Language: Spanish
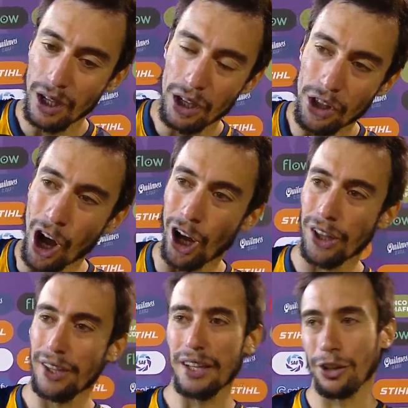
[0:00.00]
No,
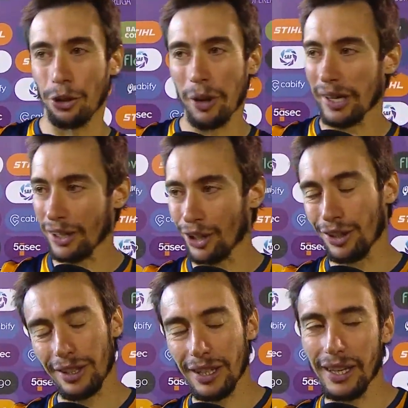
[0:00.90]
desde lo numérico.
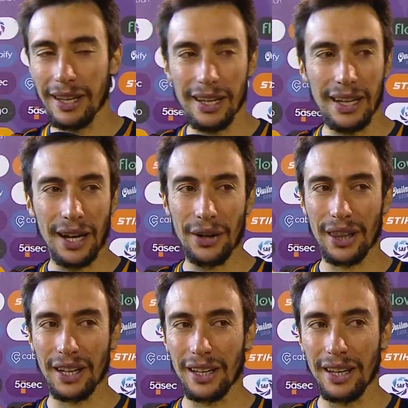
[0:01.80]
Eh, la
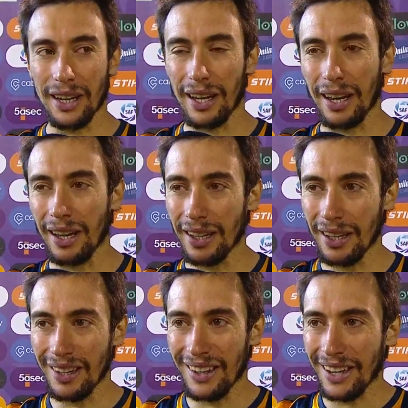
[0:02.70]
verdad que
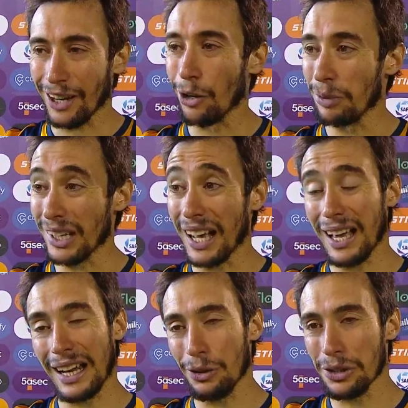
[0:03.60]
es
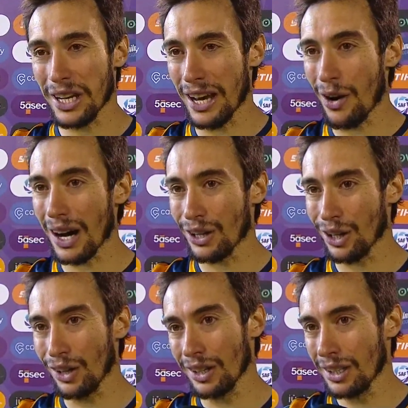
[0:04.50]
complicada la lucha ahí
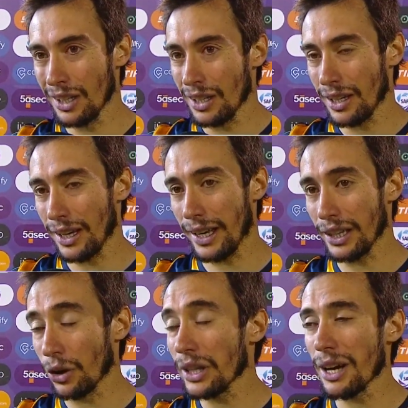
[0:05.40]
abajo. Eh,
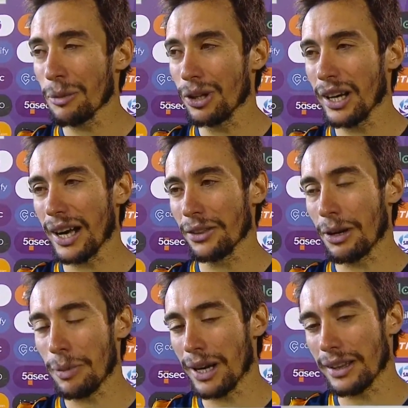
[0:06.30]
no veníamos ligando
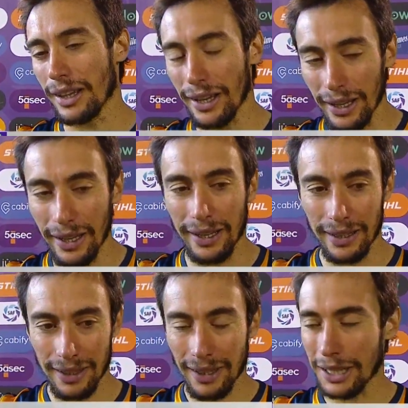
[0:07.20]
aparte y
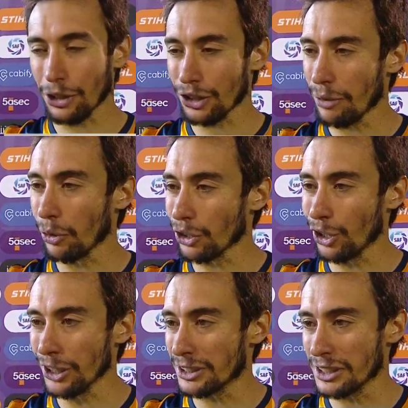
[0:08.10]
estos tres puntos
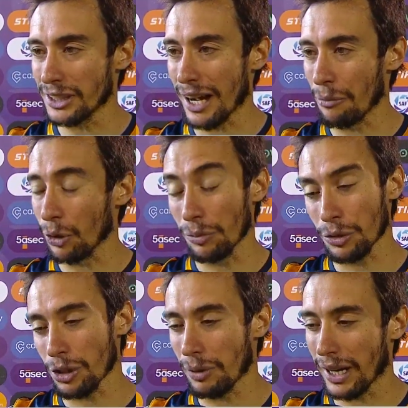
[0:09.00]
los necesitábamos
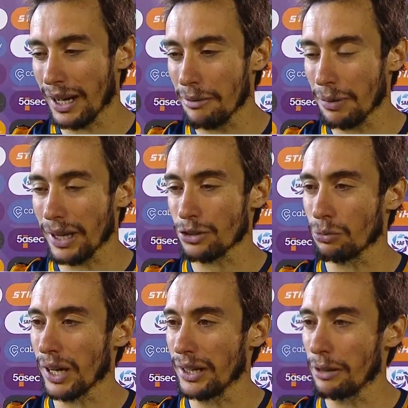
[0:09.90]
mucho para, para
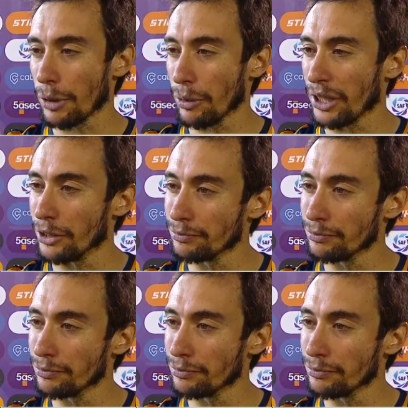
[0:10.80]
sumar en el promedio.